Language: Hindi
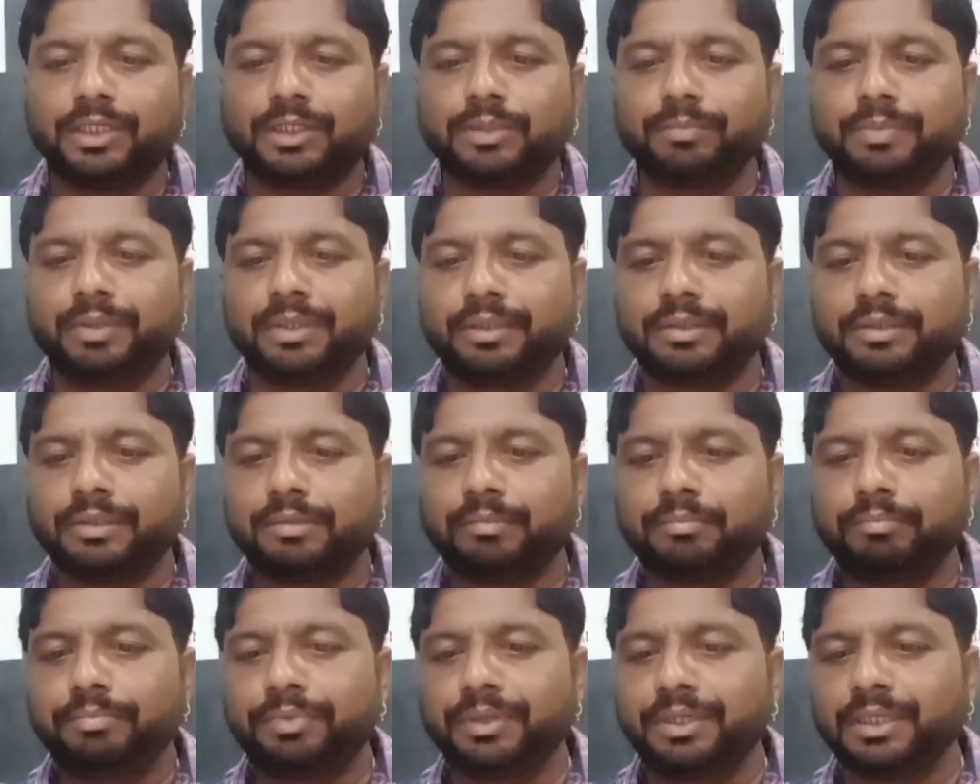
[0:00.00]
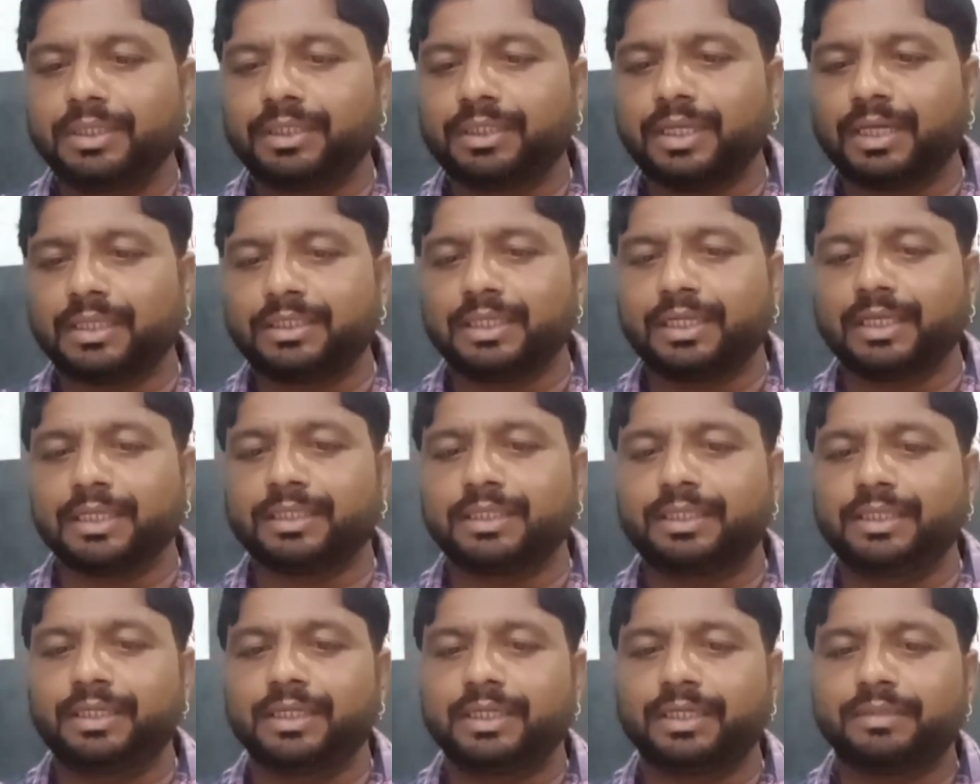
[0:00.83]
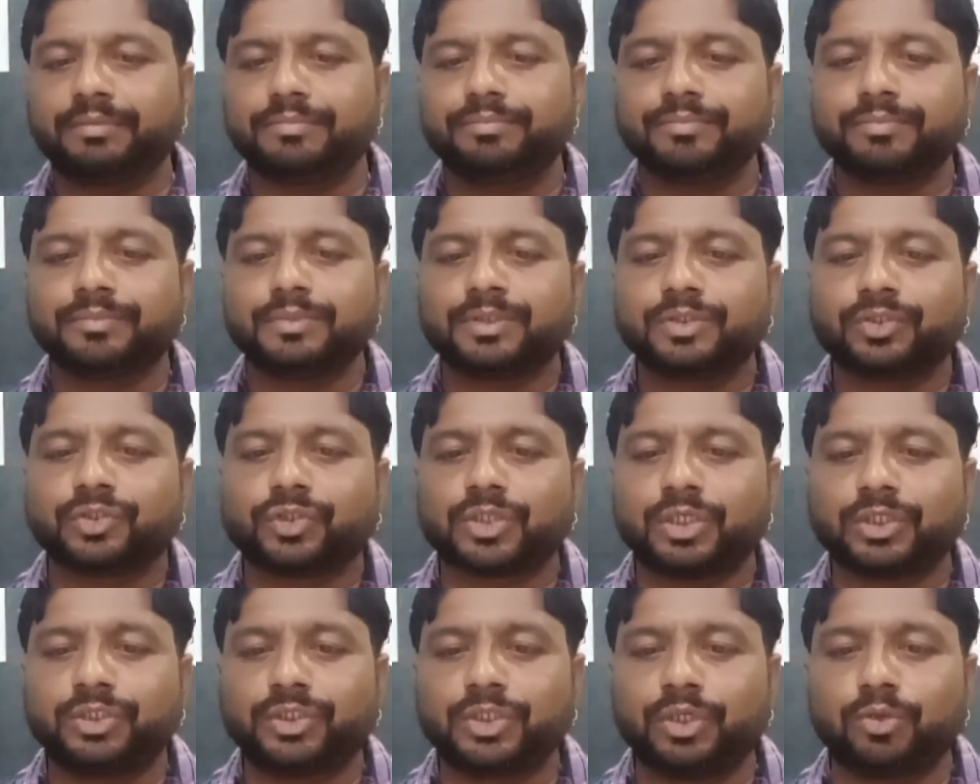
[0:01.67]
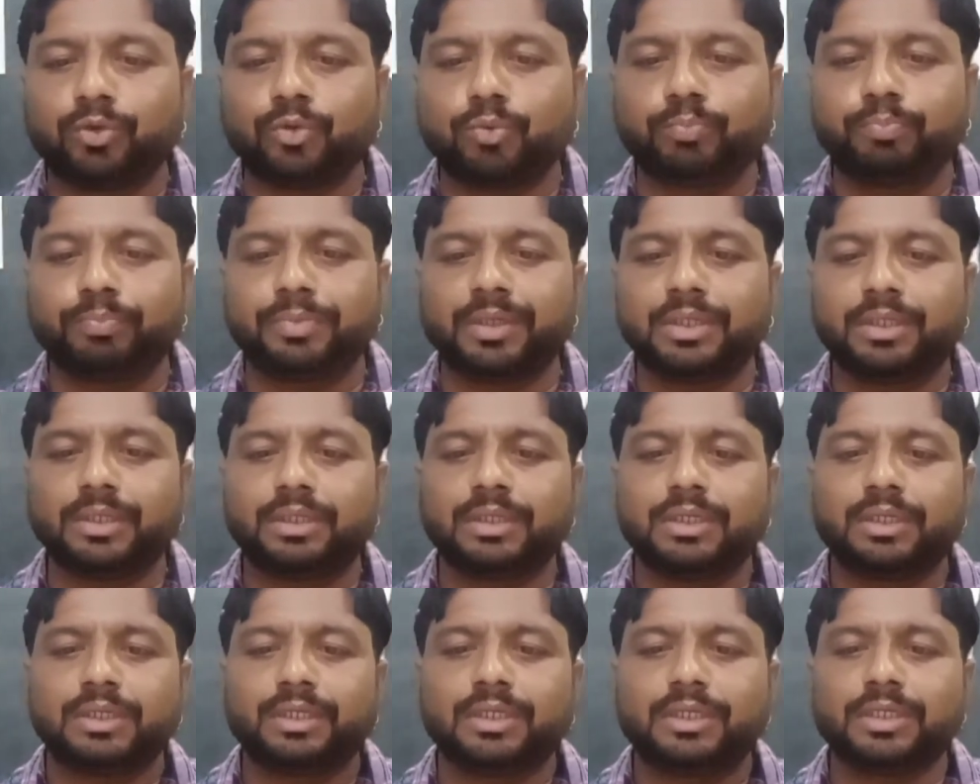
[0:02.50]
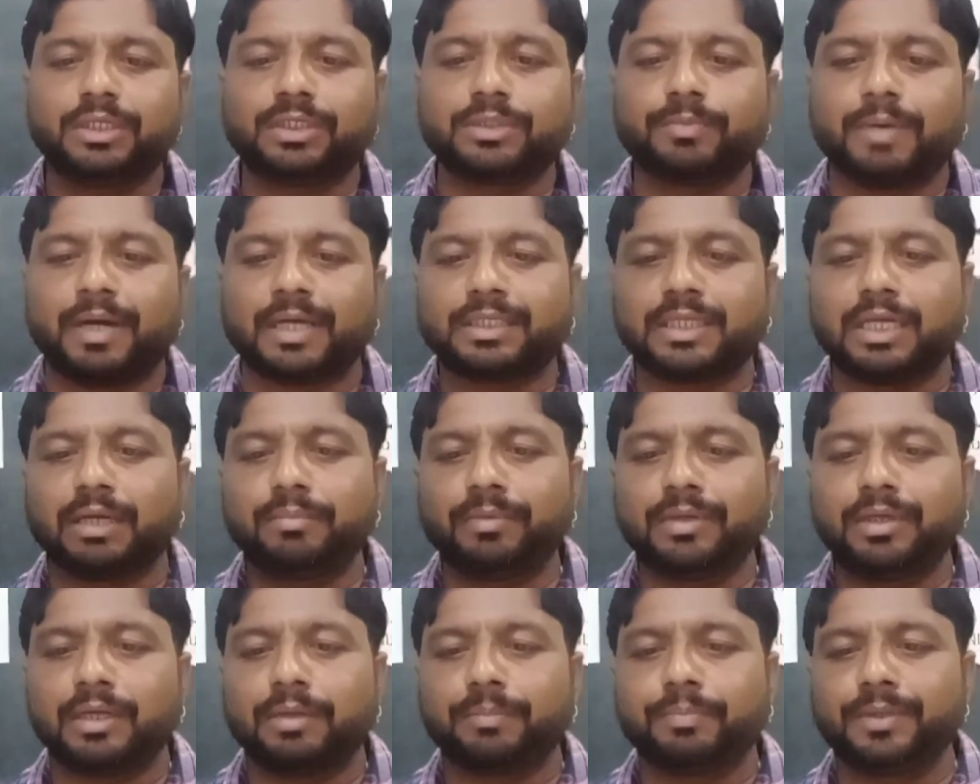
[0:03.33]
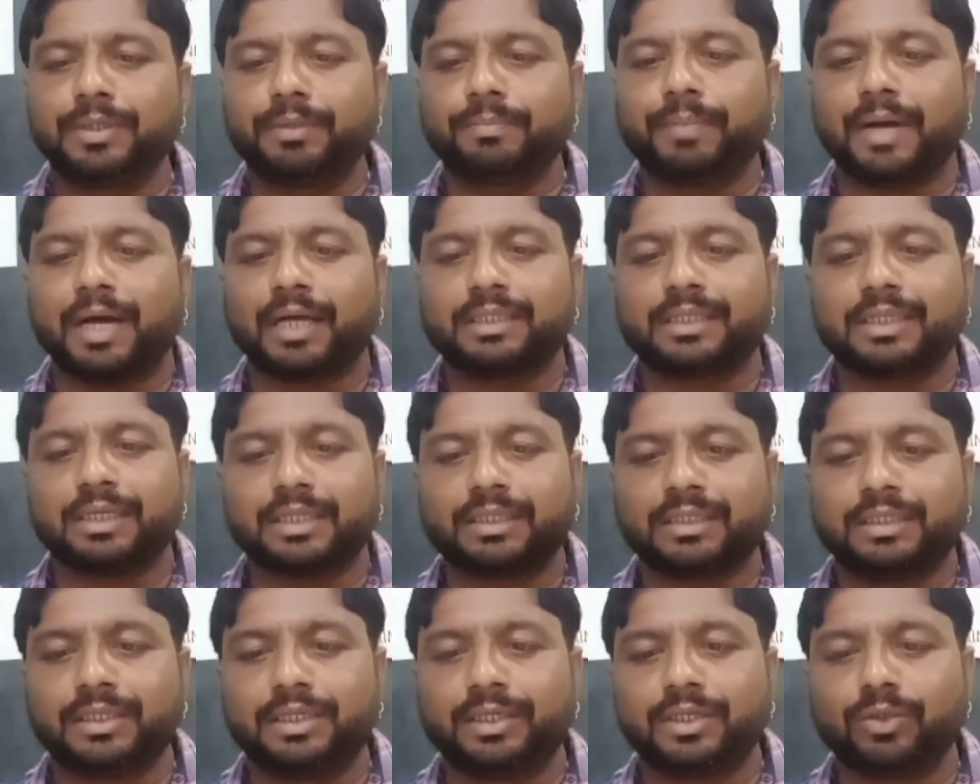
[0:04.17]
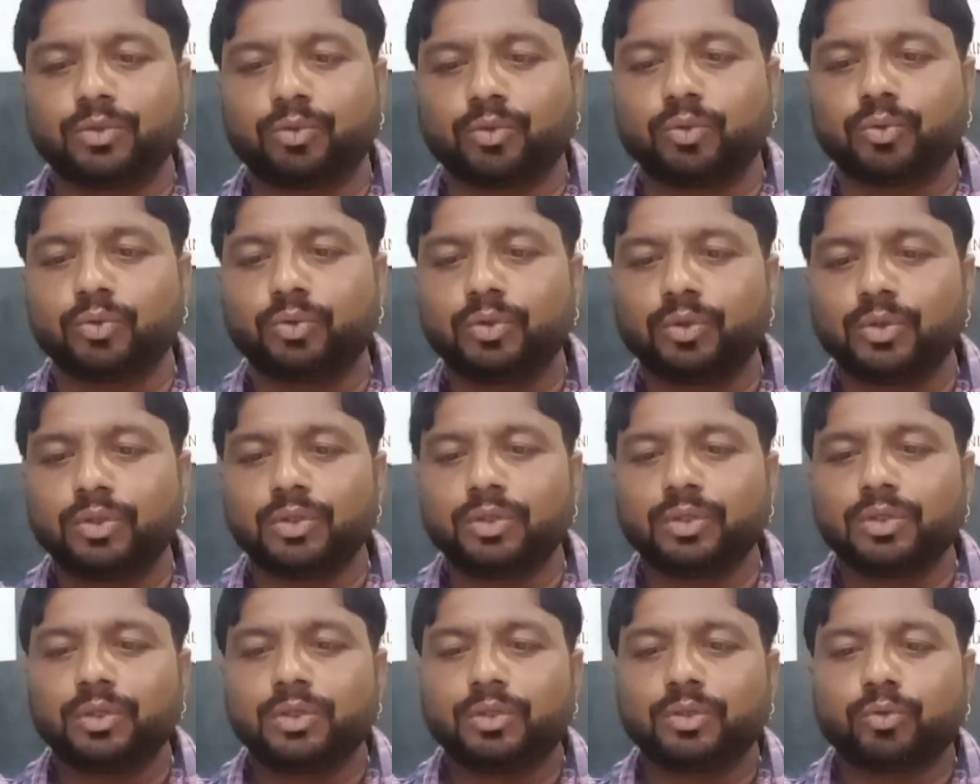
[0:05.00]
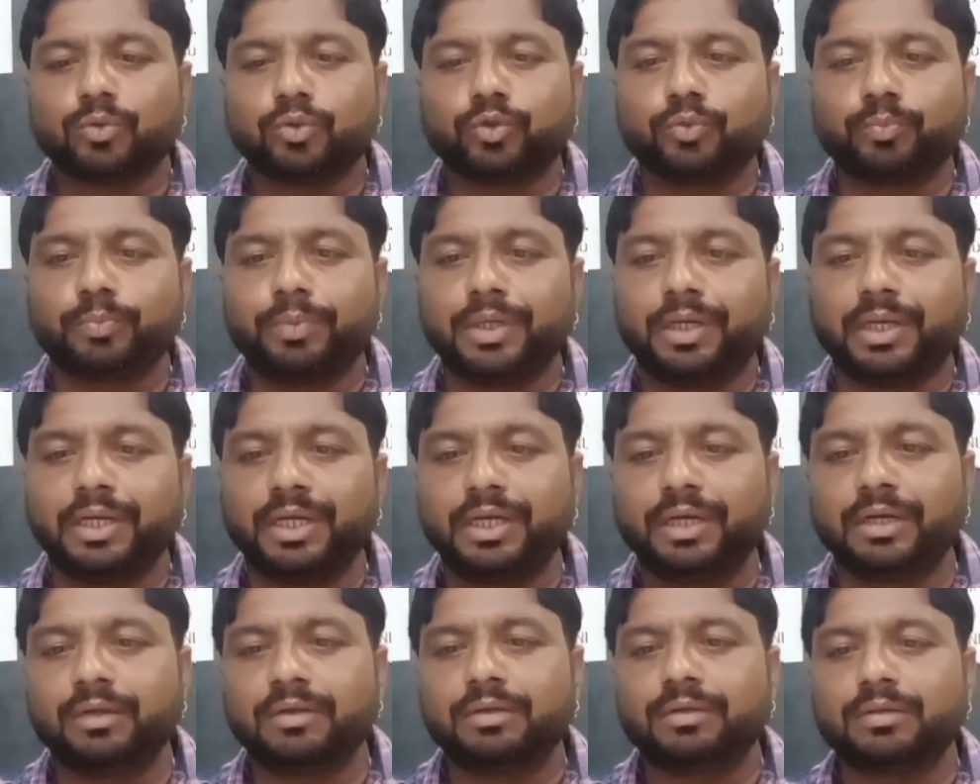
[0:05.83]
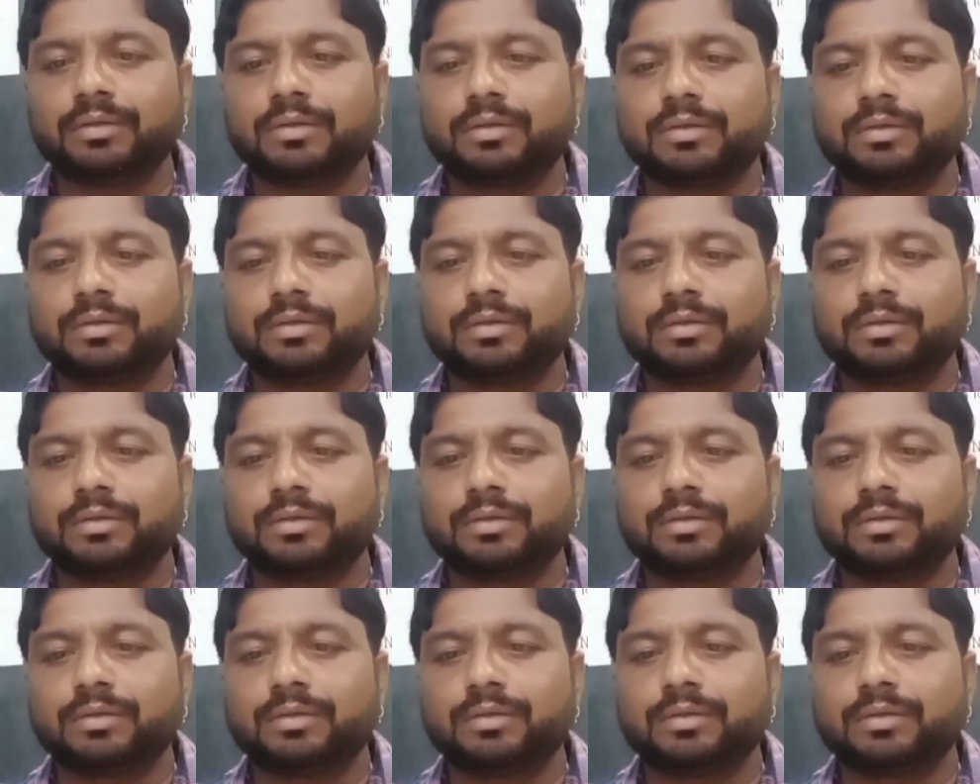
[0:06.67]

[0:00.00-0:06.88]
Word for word: इसमें वीरता झलकती है सच्चे रूप में इस भाषा में अपनी बात रखते हैं तो उसमें रीढ़